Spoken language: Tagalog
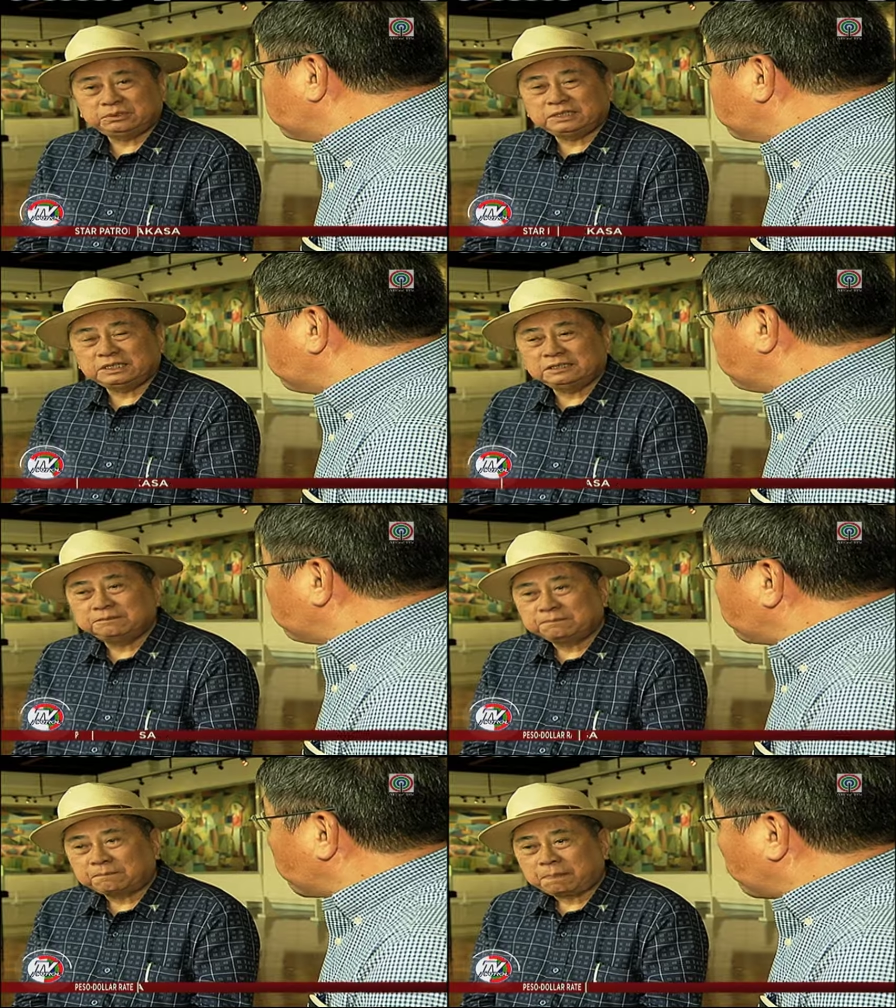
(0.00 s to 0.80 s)

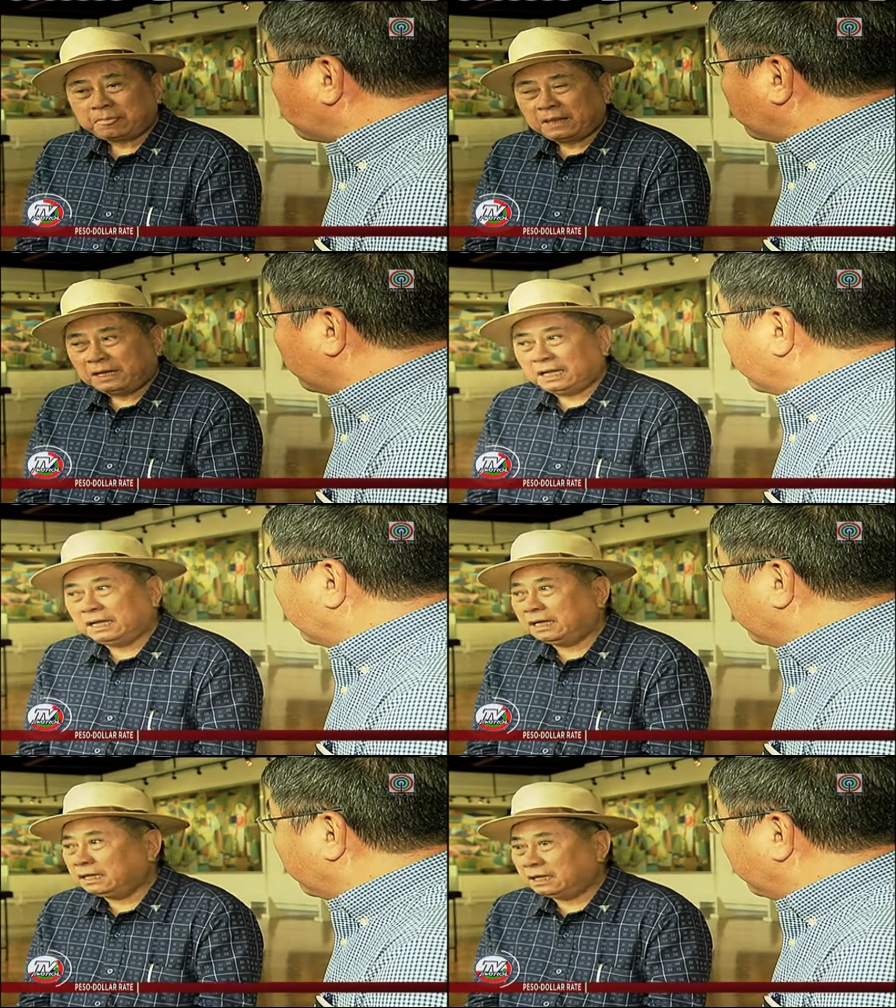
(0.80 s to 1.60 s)
nakikitang masama
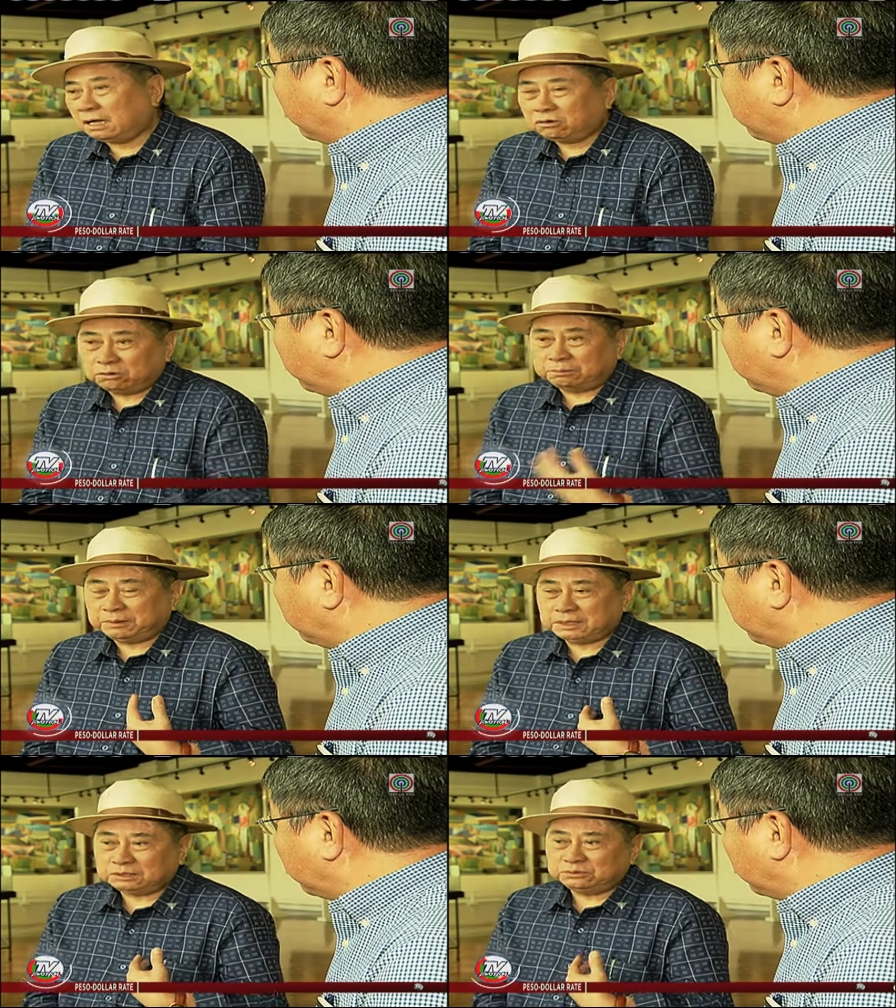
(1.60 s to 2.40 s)
sa
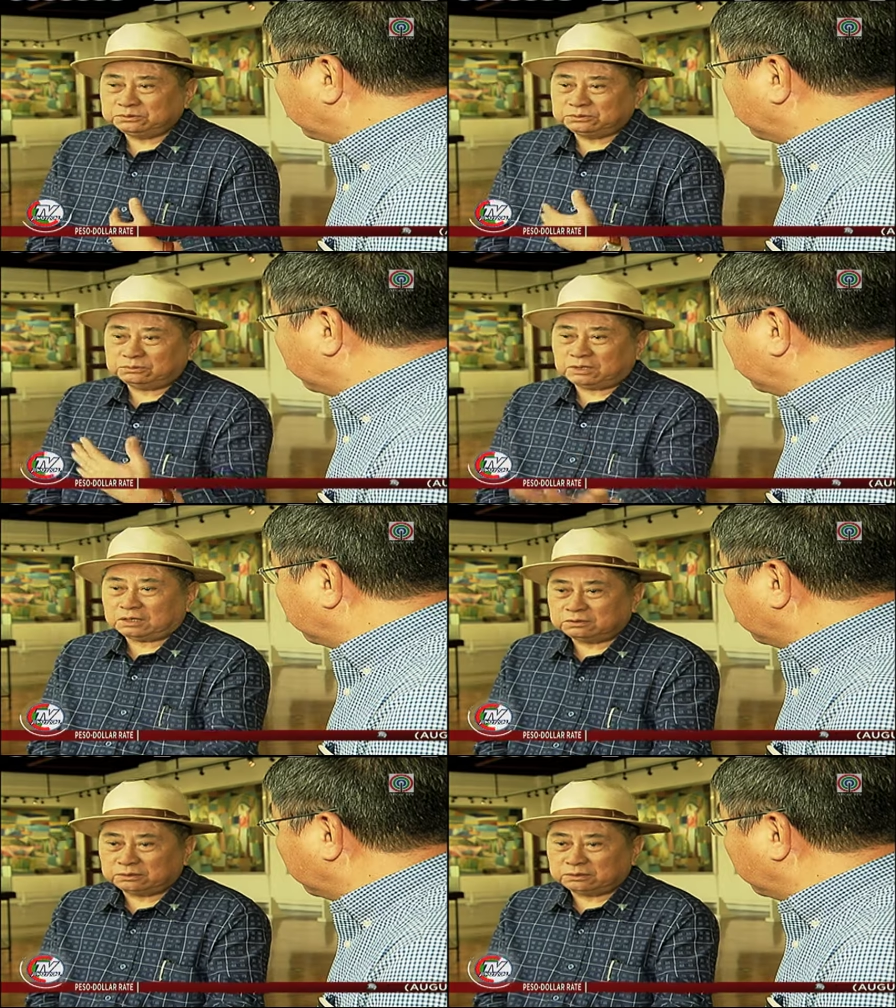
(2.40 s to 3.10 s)
pagbabago sa